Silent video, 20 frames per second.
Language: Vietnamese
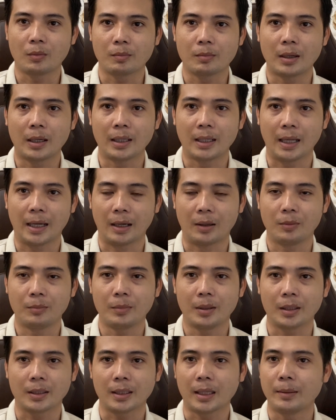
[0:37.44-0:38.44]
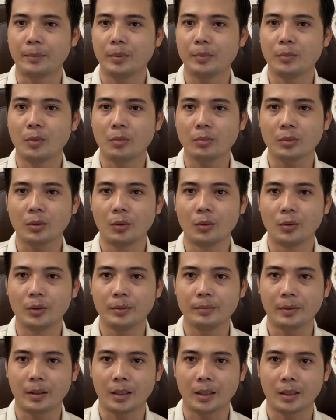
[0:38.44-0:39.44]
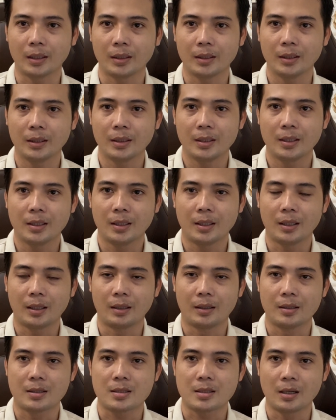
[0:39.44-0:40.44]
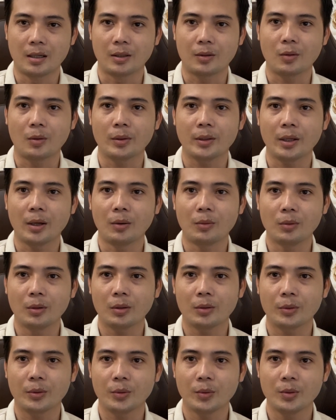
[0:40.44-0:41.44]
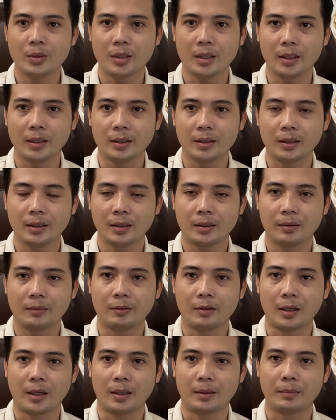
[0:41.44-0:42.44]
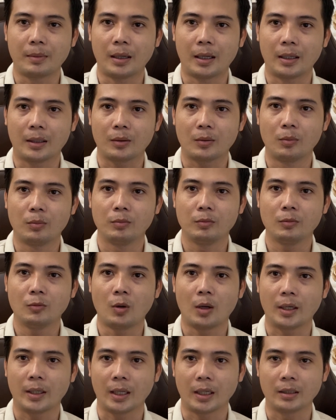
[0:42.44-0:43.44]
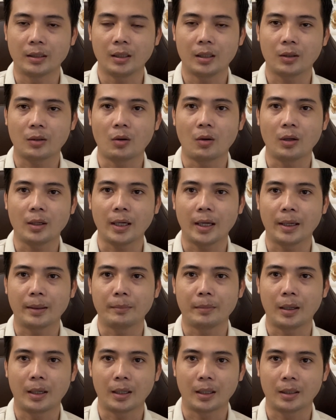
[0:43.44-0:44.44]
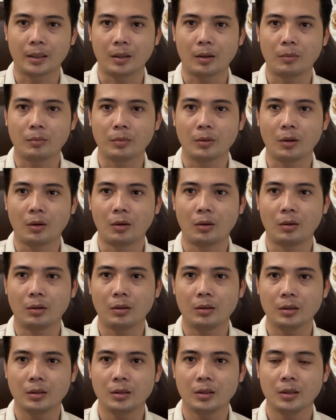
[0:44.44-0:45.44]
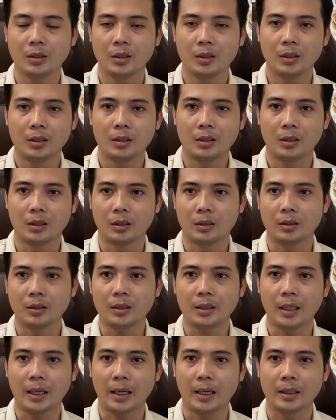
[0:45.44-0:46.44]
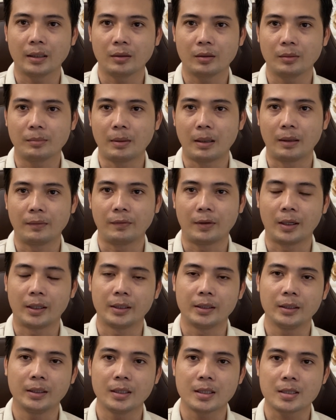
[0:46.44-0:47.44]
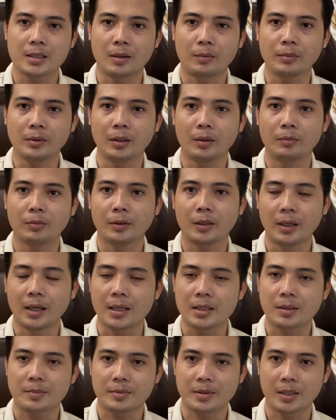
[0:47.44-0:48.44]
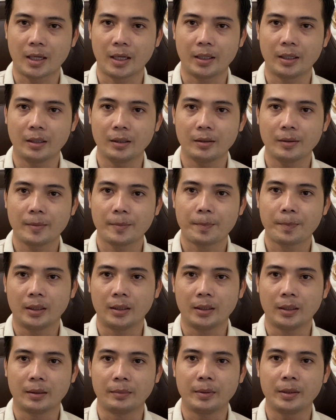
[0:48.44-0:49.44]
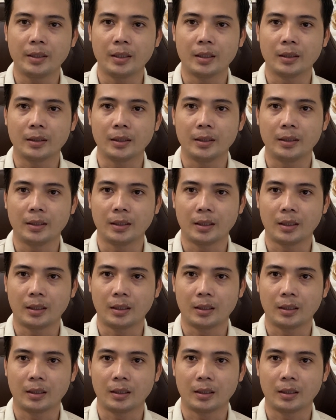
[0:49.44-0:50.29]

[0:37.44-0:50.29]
một bà lão mà 81 tuổi mà à, sợ con dâu đó cô chú anh chị và bà cũng hoàn cảnh rất là khó khăn bà không có thức ăn rồi bà phải sống trong chòi lá sập sệ đó thì bây giờ thì